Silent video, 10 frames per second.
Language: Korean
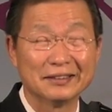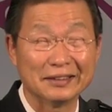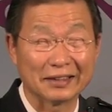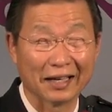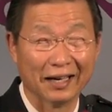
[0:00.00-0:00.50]

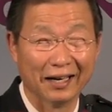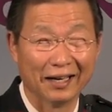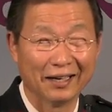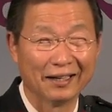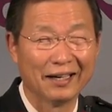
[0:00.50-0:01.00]

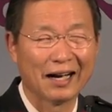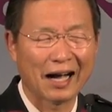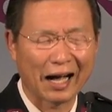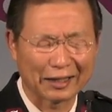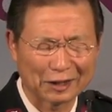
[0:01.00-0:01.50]
네가
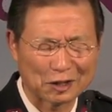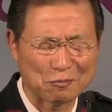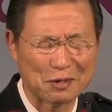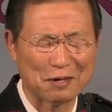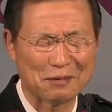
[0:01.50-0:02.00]

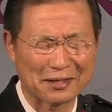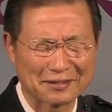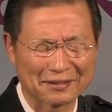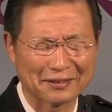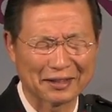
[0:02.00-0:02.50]
하나님의
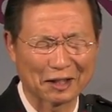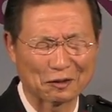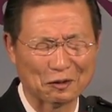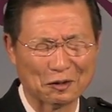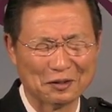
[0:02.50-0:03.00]

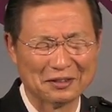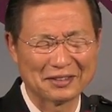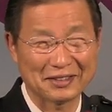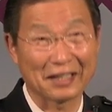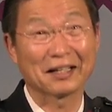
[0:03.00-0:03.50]
백성이라고
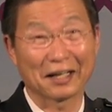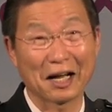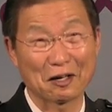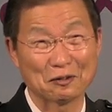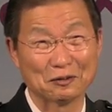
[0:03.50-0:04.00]

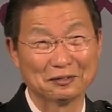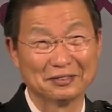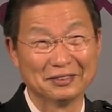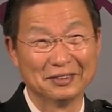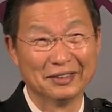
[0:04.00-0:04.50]
생각하고
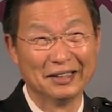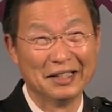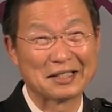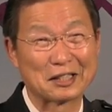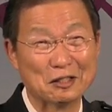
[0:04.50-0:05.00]

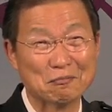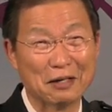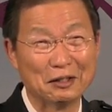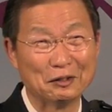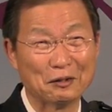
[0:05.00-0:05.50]

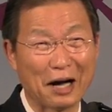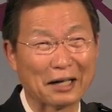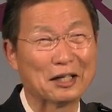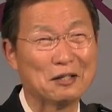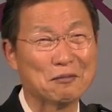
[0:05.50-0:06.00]
정말로
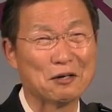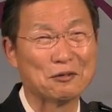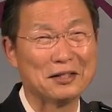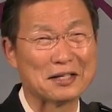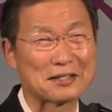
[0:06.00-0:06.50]

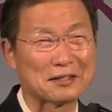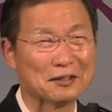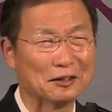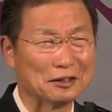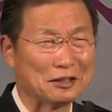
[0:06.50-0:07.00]
하나님을
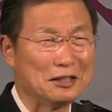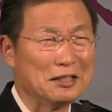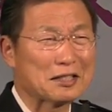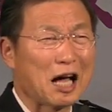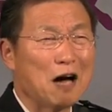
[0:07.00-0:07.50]
위해서
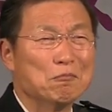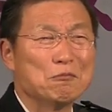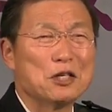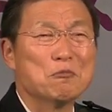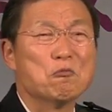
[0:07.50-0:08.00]
네
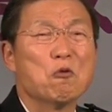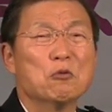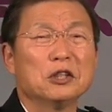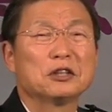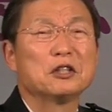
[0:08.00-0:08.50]
삶, 네
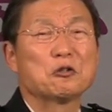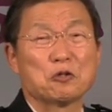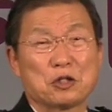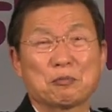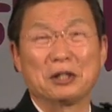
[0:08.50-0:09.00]
몸을
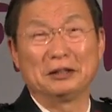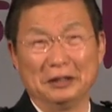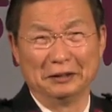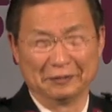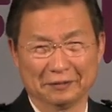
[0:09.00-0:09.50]
드리고
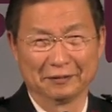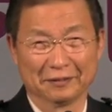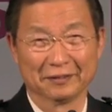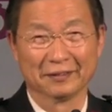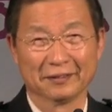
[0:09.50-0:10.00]
싶거든
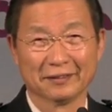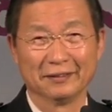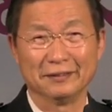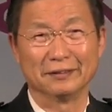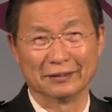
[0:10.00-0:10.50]

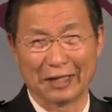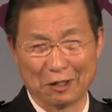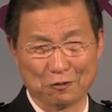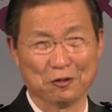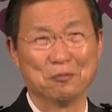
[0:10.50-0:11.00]
너는
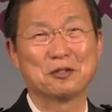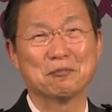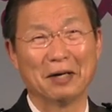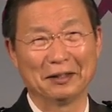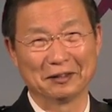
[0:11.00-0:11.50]
할 수
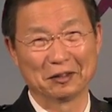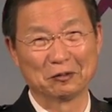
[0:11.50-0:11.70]
없지만